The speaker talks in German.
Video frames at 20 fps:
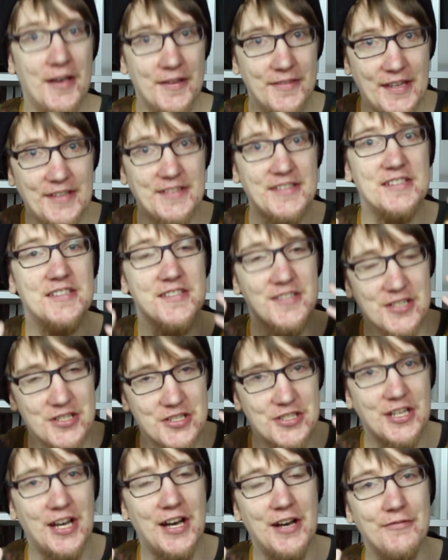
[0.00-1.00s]
Das ist eine
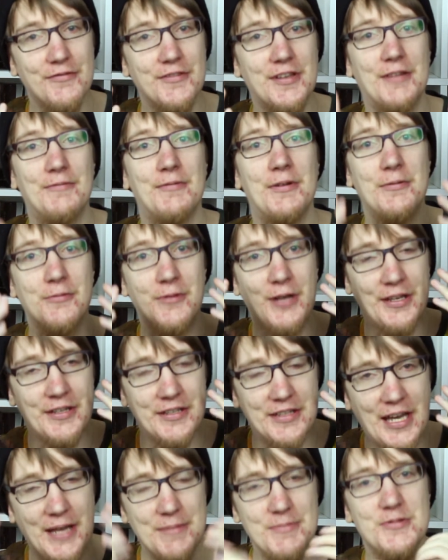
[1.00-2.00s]
Straftat, wenn du keinen
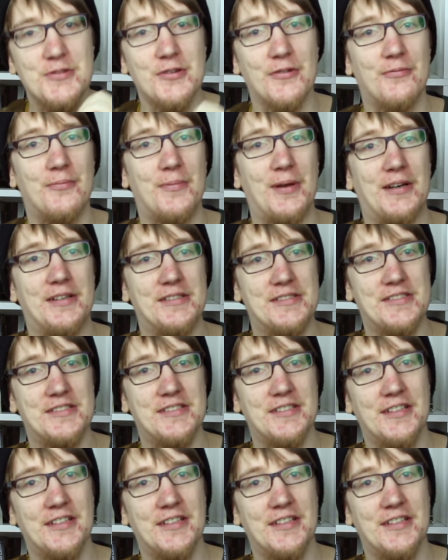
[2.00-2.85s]
Treibstoff mehr hast.